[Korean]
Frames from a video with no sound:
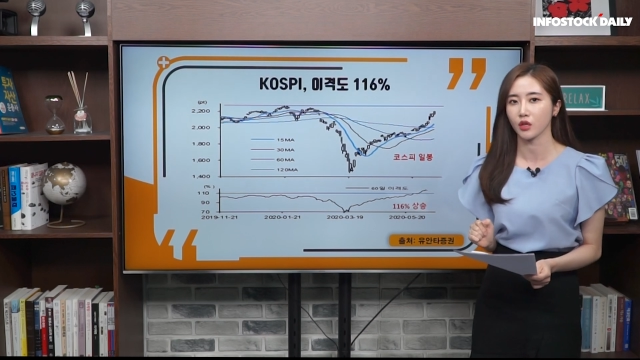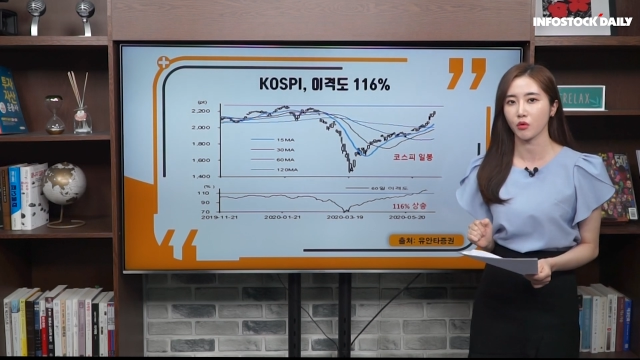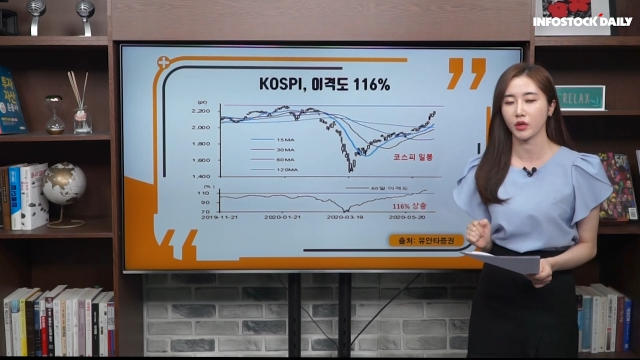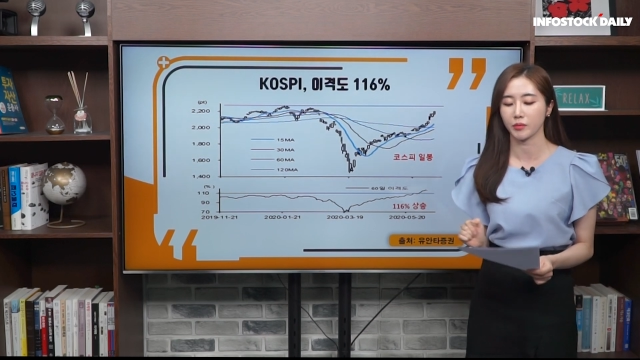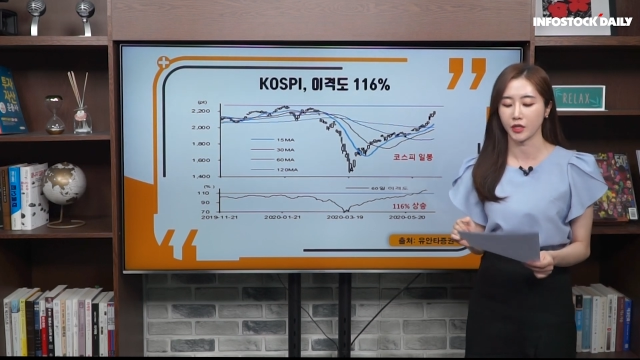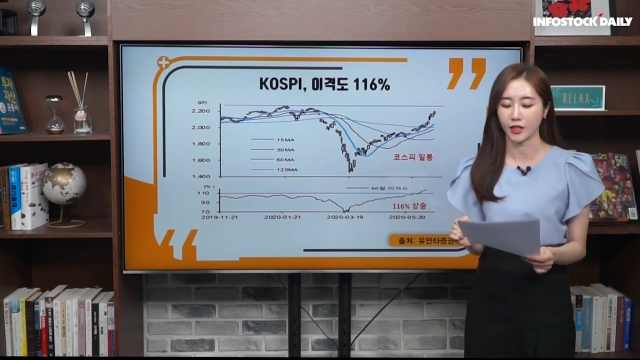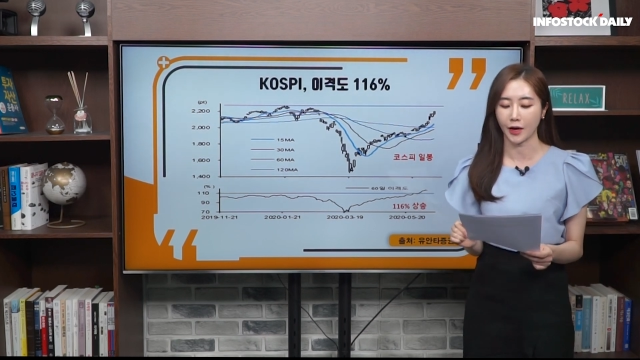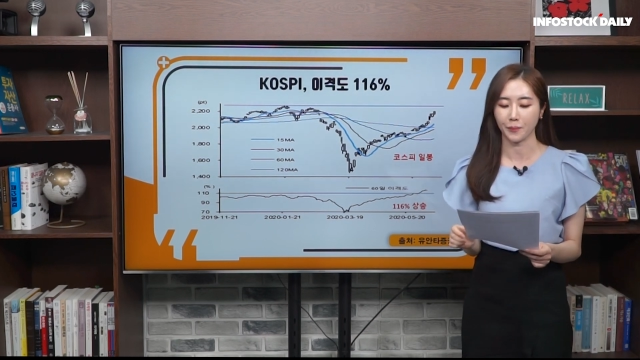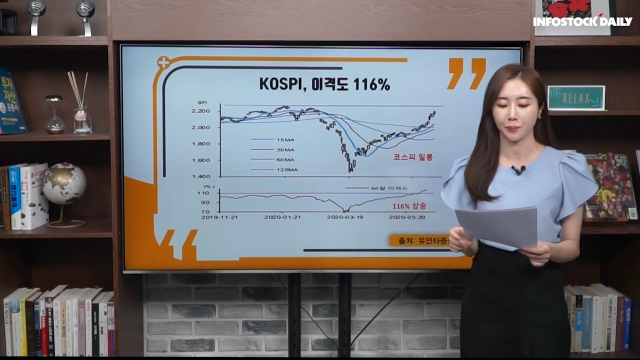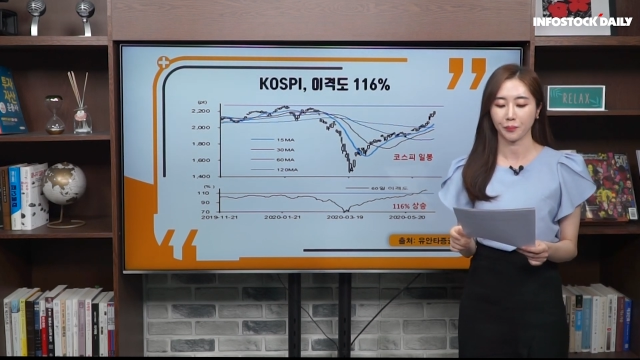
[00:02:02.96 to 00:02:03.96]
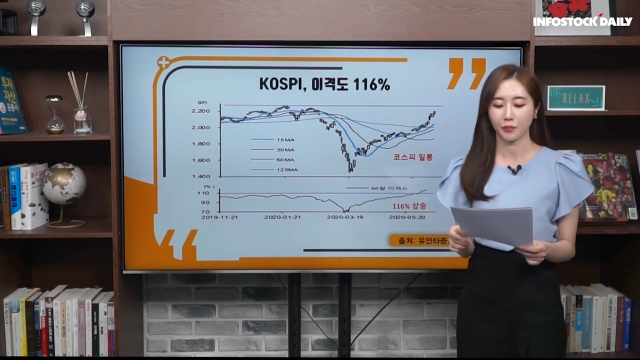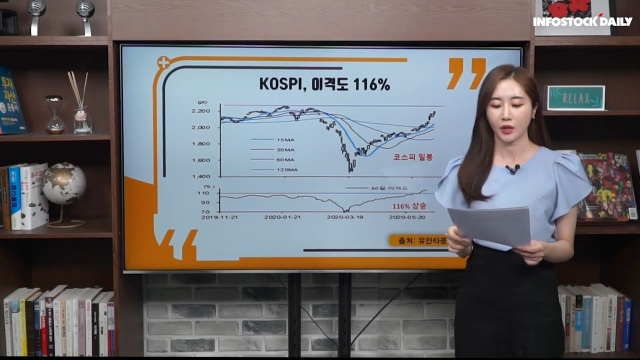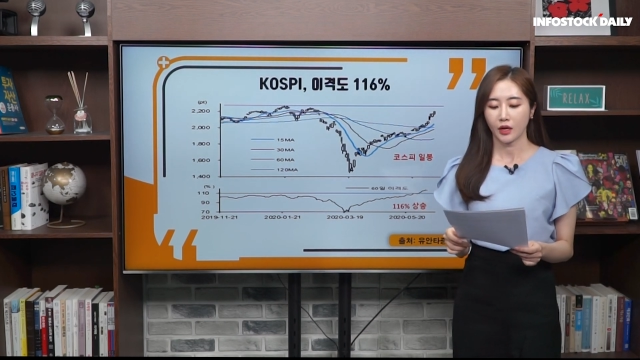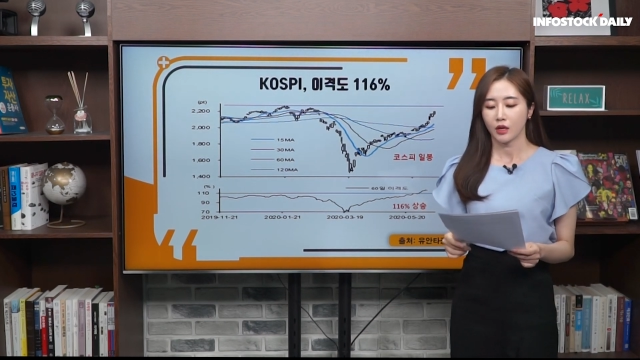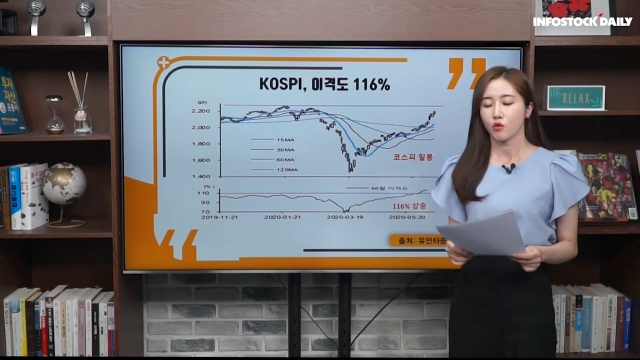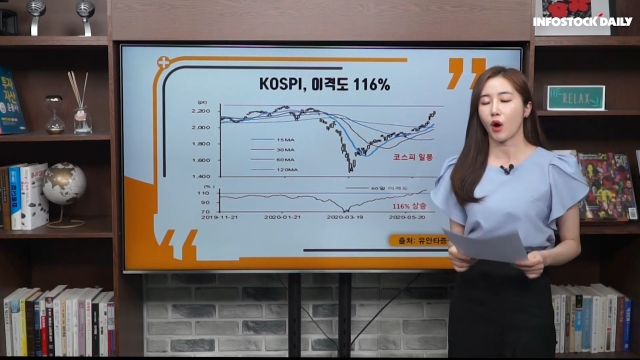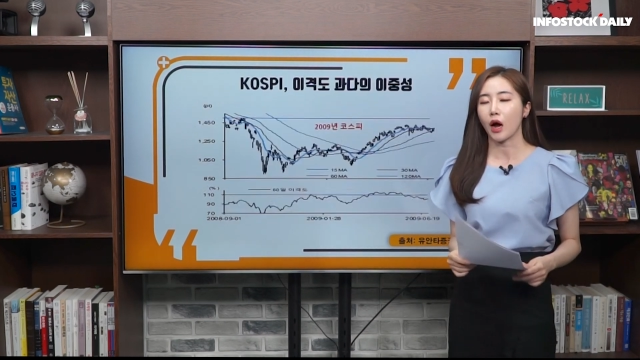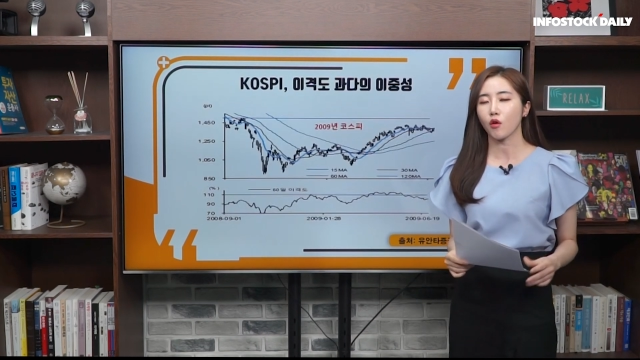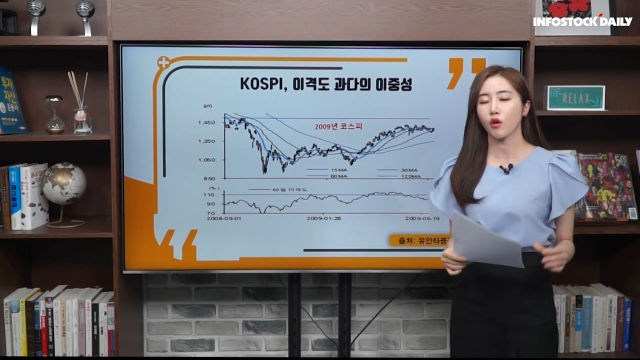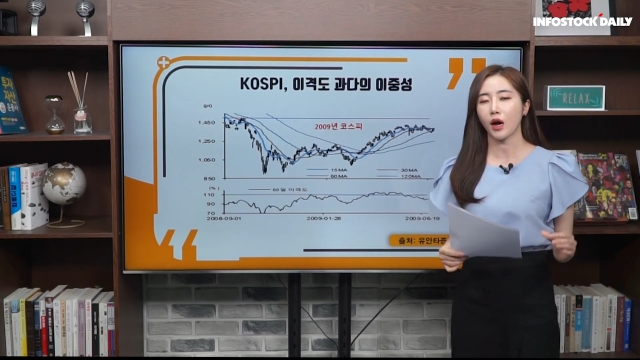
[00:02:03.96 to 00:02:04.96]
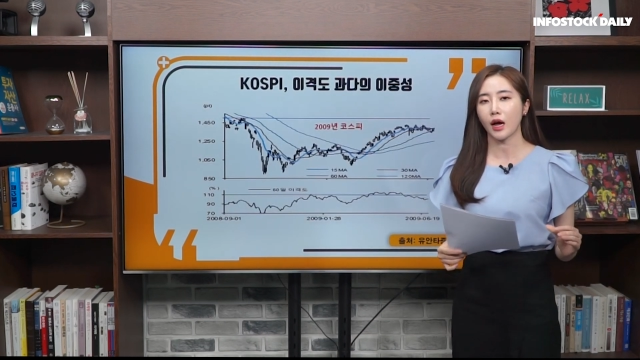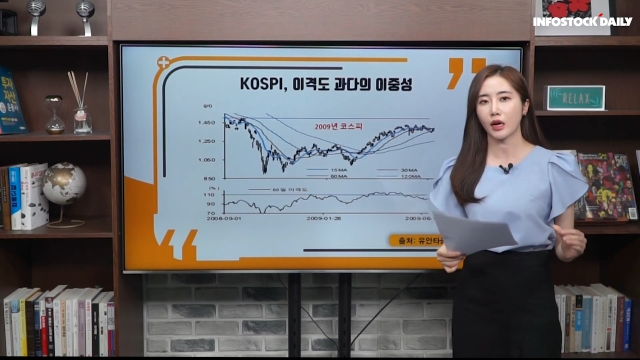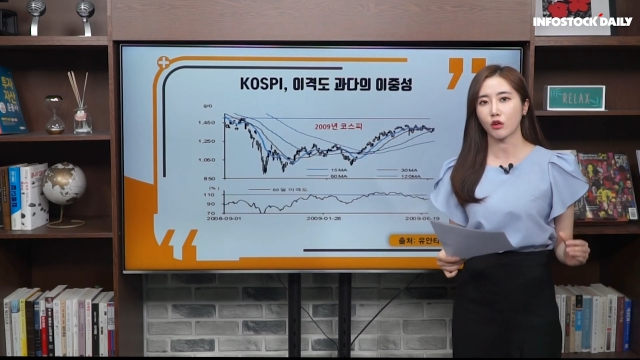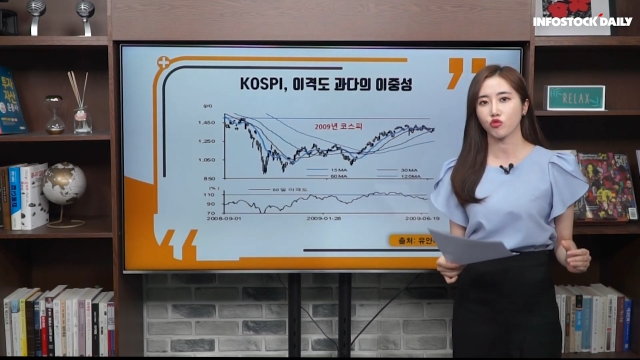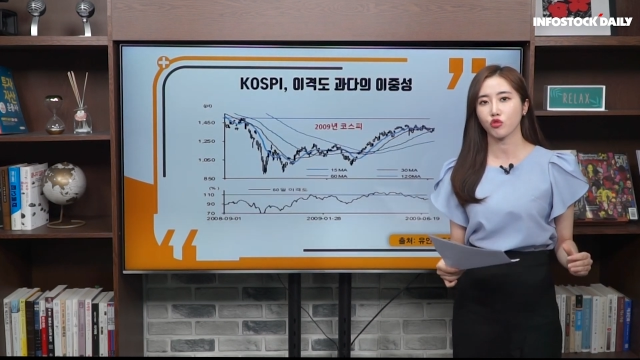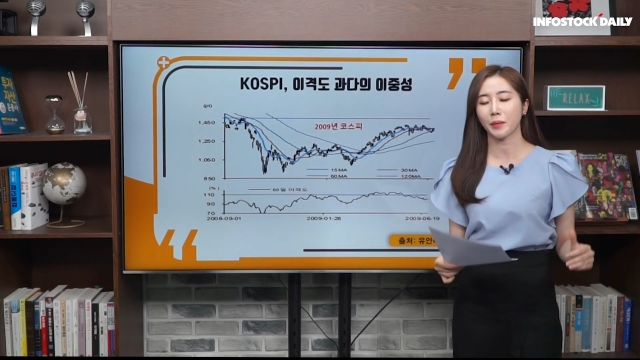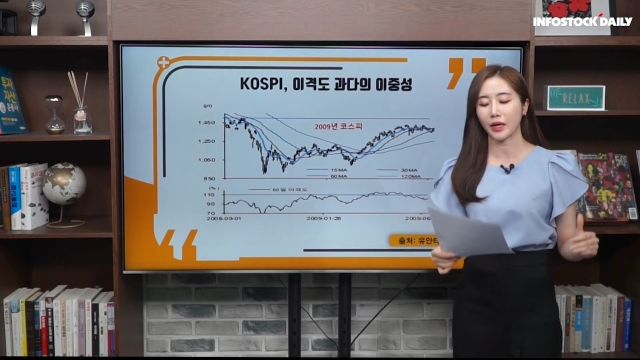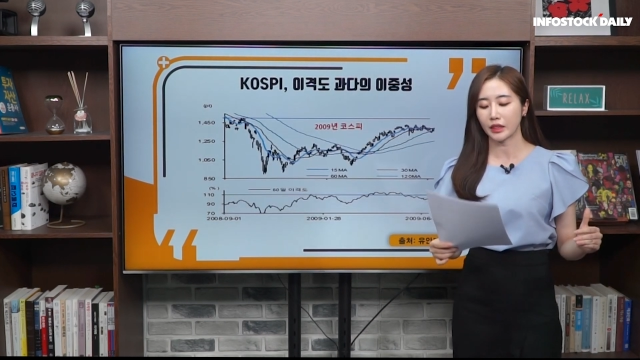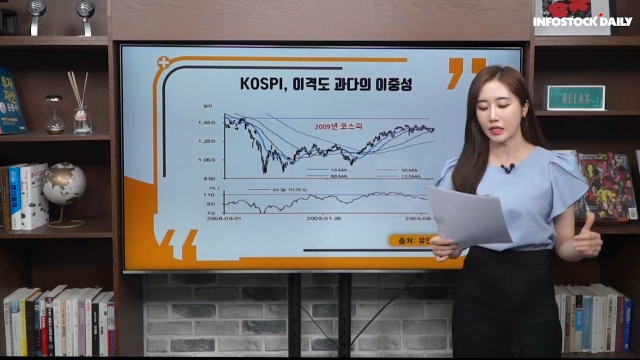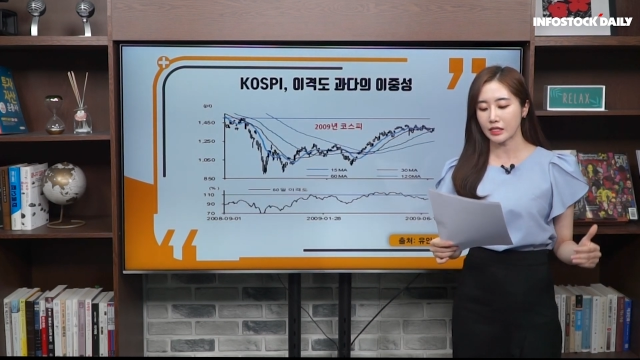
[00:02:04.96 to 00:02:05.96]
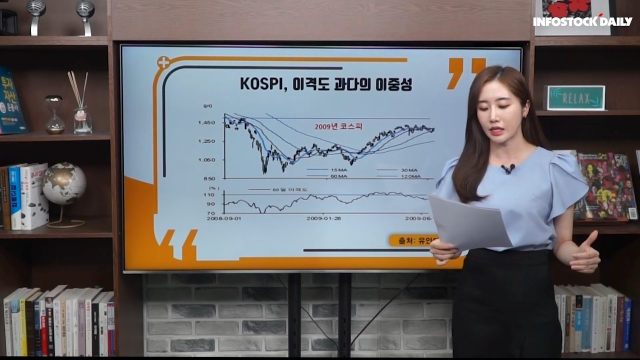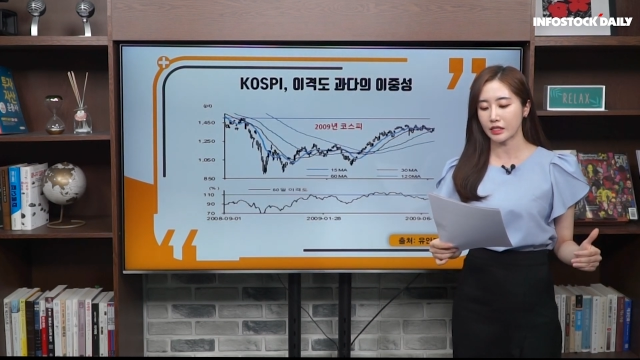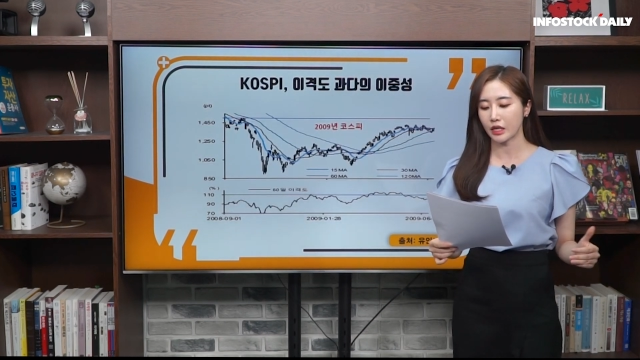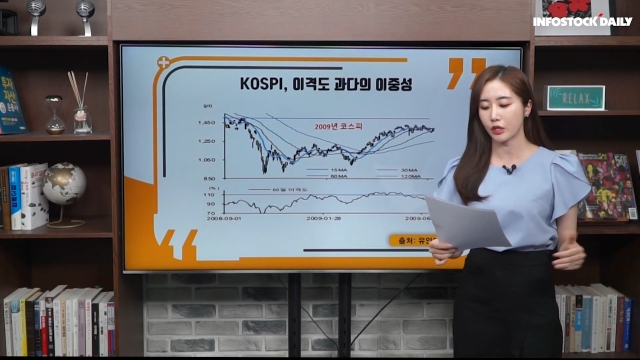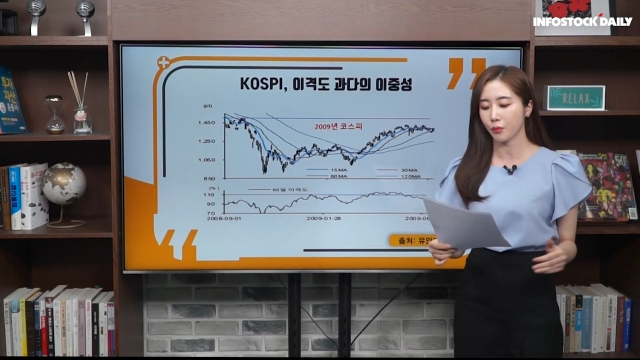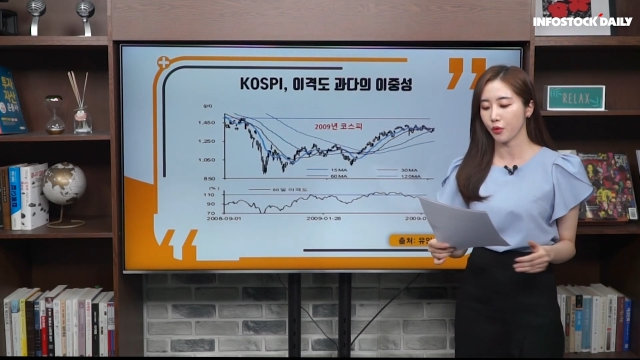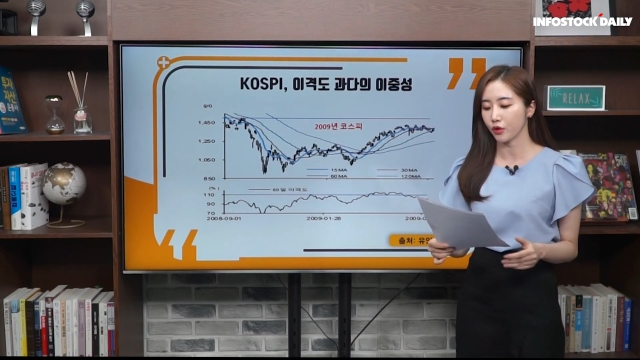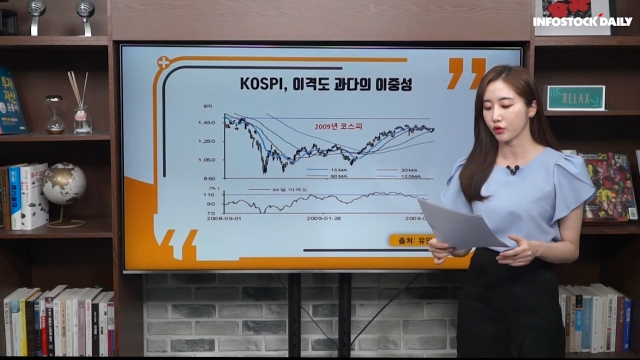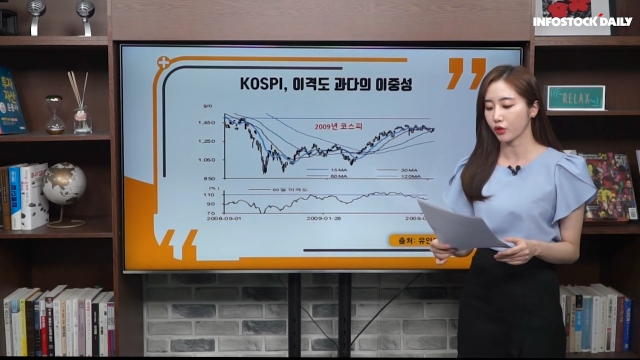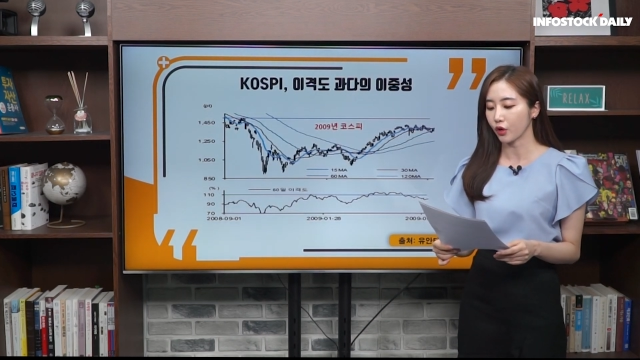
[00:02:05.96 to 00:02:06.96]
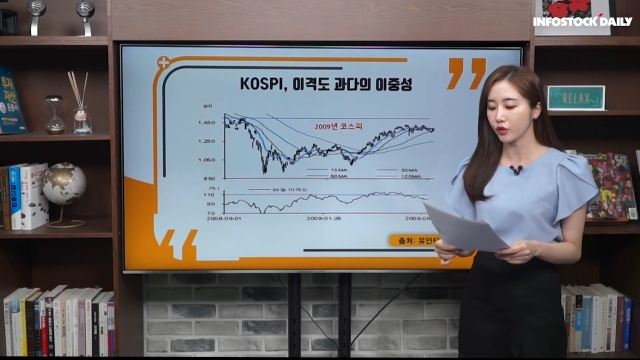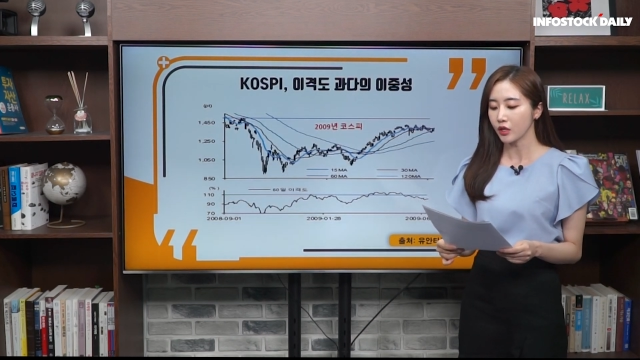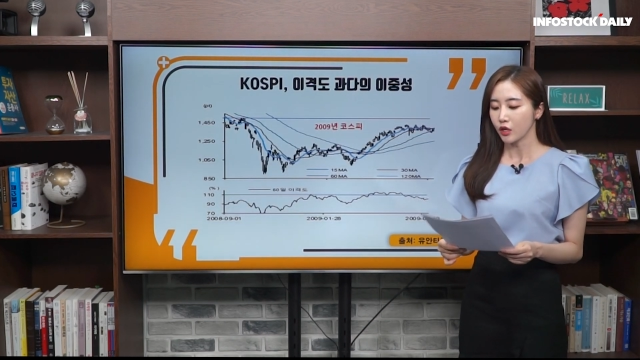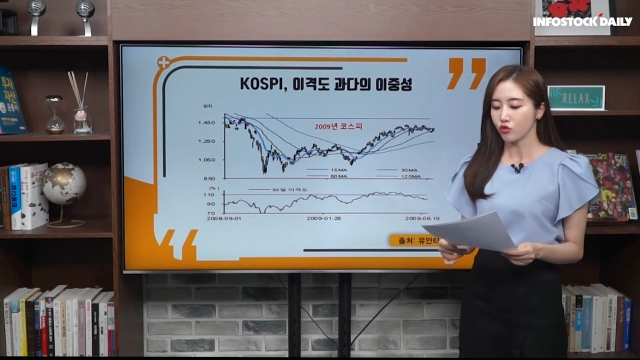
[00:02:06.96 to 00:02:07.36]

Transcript: 상황입니다. 과거 하락 후 반등 장세를 보였던